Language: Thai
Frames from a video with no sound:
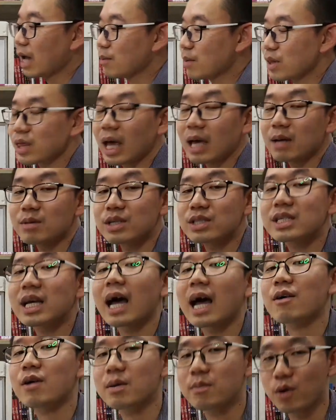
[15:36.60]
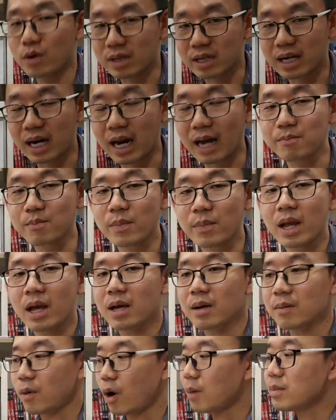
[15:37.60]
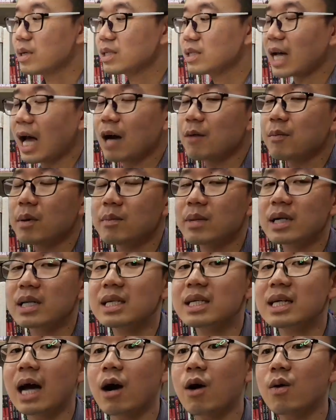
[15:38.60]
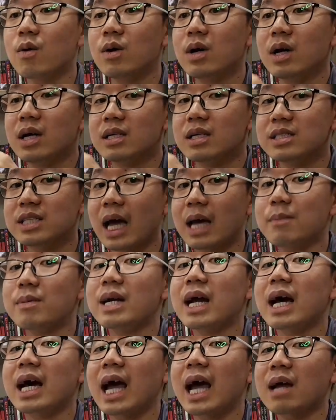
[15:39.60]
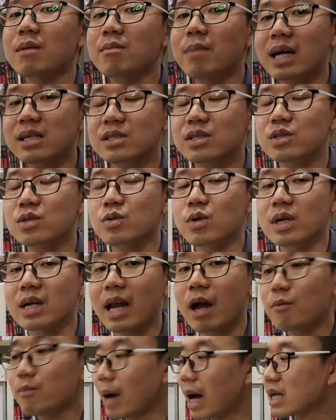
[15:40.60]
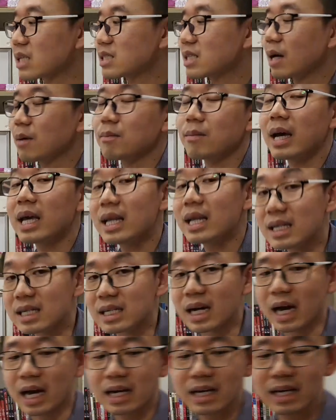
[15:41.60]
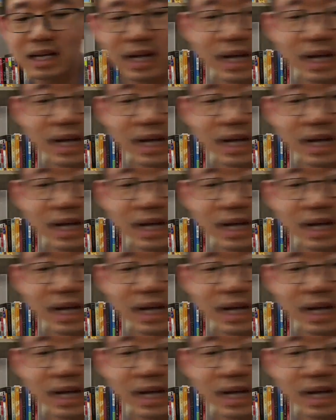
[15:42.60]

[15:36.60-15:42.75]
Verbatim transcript: ให้ไปใส่มื้อเช้าให้หมดครับเพราะมื้อเช้าเป็นมื้อที่เราใช้พลังงานมากที่สุดแล้วมักจะไม่เหลือ